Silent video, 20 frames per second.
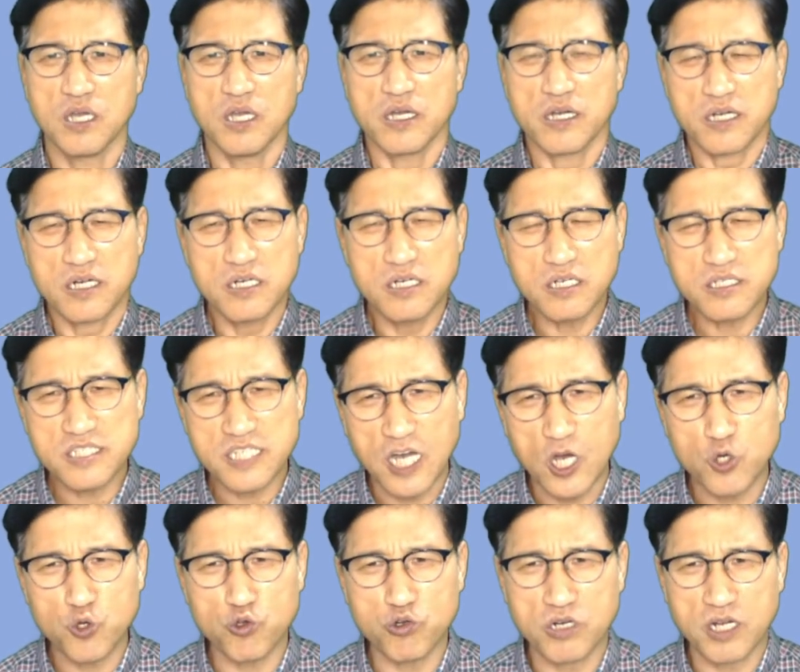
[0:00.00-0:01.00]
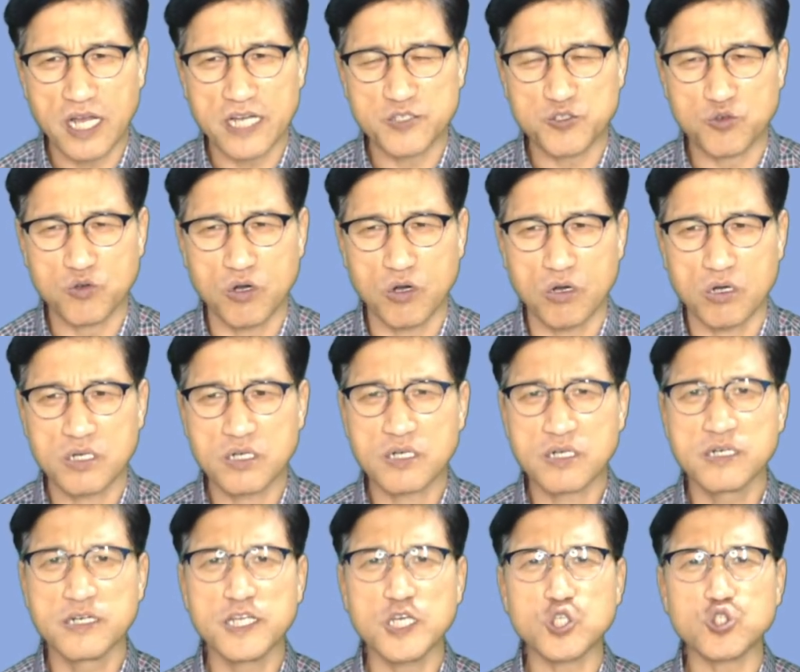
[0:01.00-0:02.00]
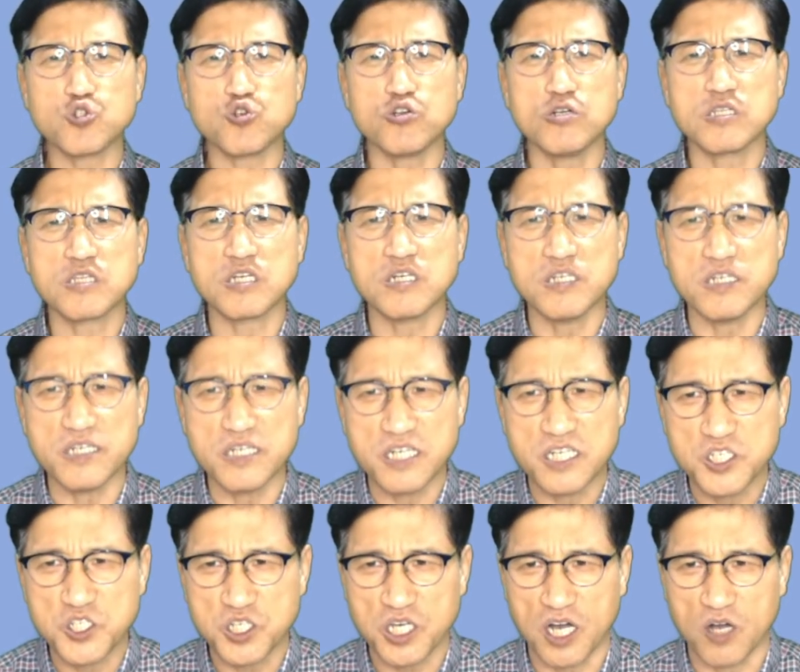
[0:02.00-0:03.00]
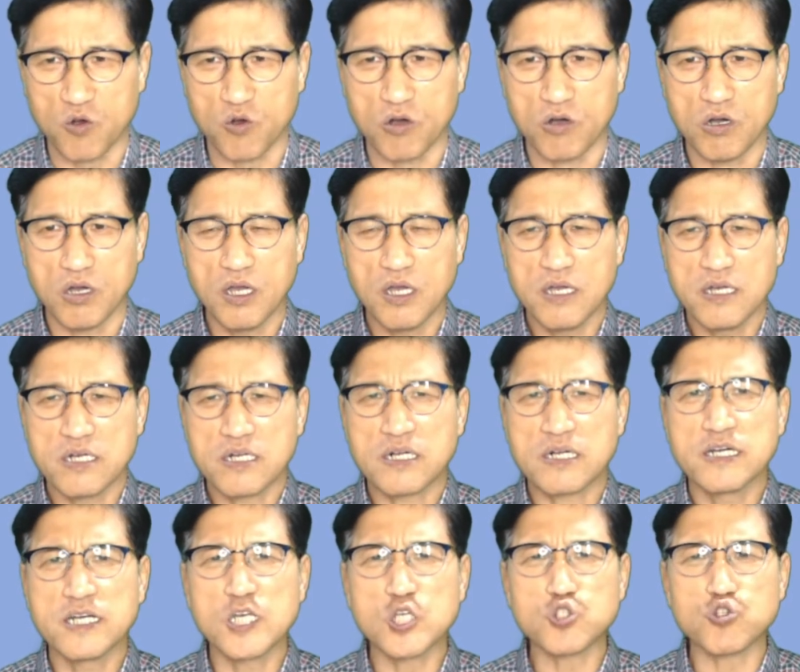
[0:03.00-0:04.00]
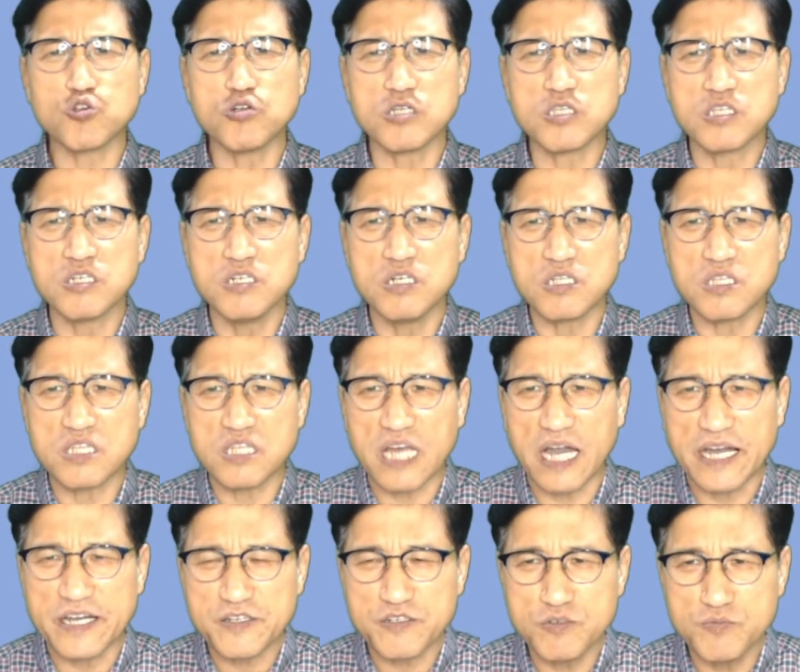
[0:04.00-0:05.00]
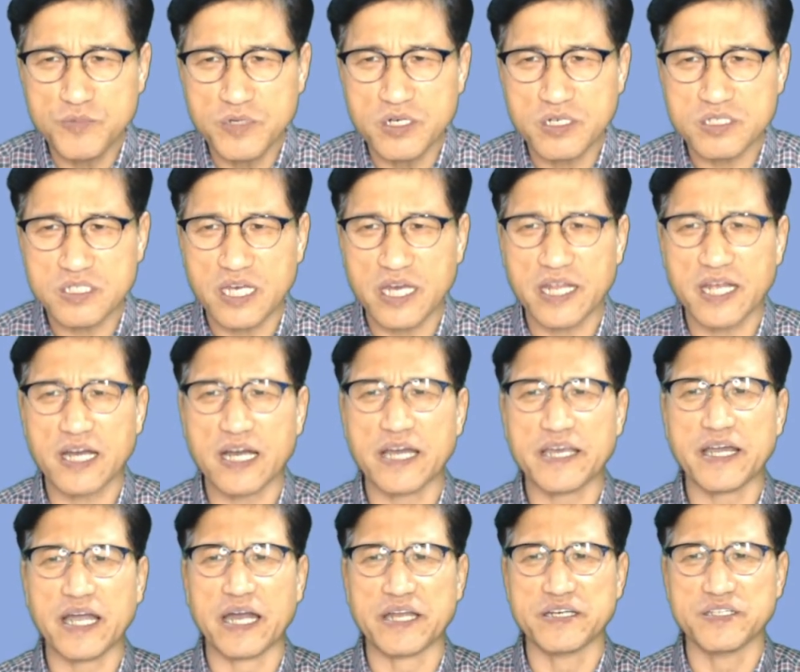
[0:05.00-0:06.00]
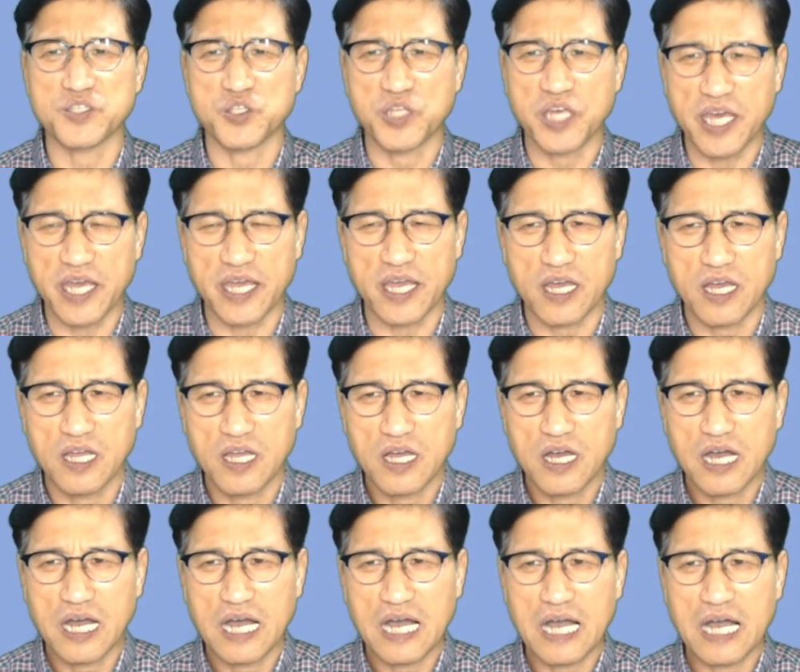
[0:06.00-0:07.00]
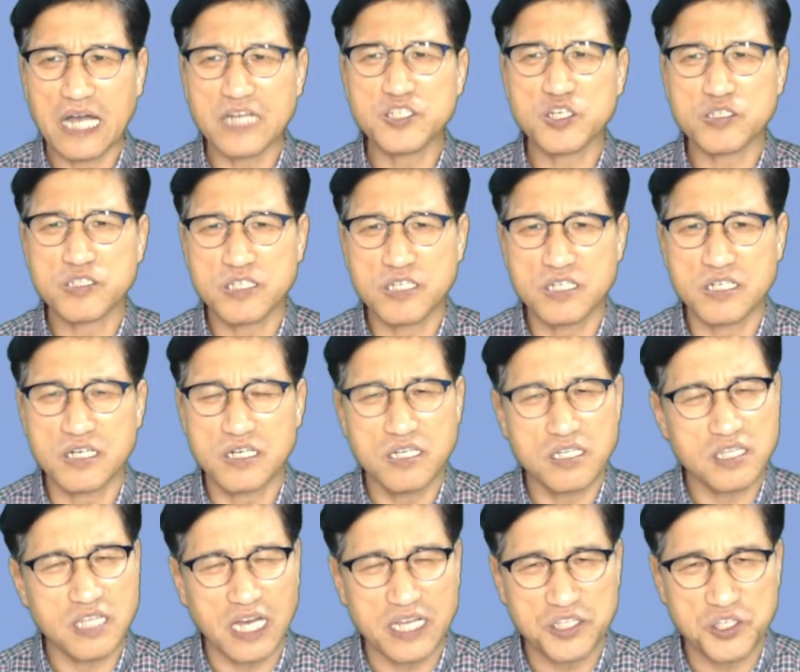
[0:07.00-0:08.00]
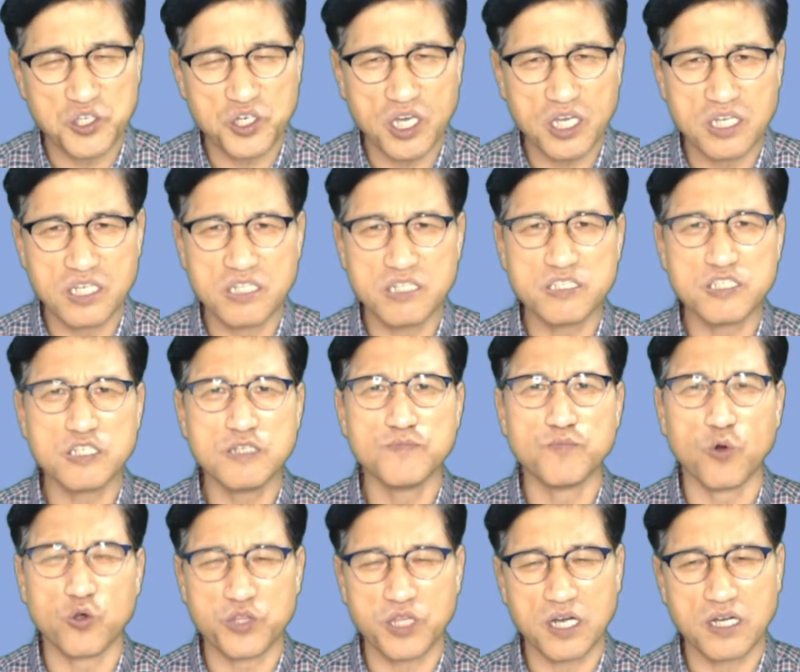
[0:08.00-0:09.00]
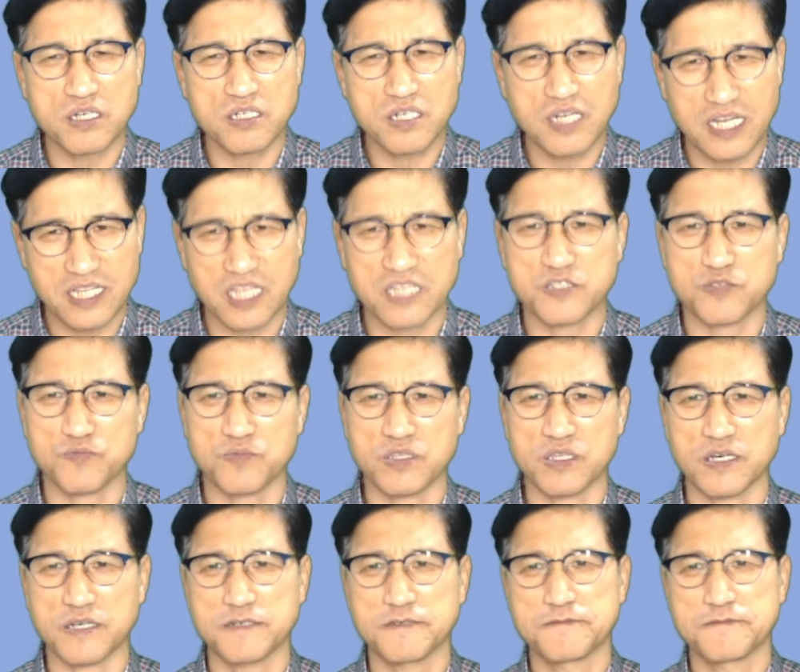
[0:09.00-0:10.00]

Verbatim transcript: 그 자유를 가지고 그리스도를 더 의지하고 그리스도를 더 따르며 살아가야 하는데 아직 저는 그 단계에 이르지 못한 것 같았습니다.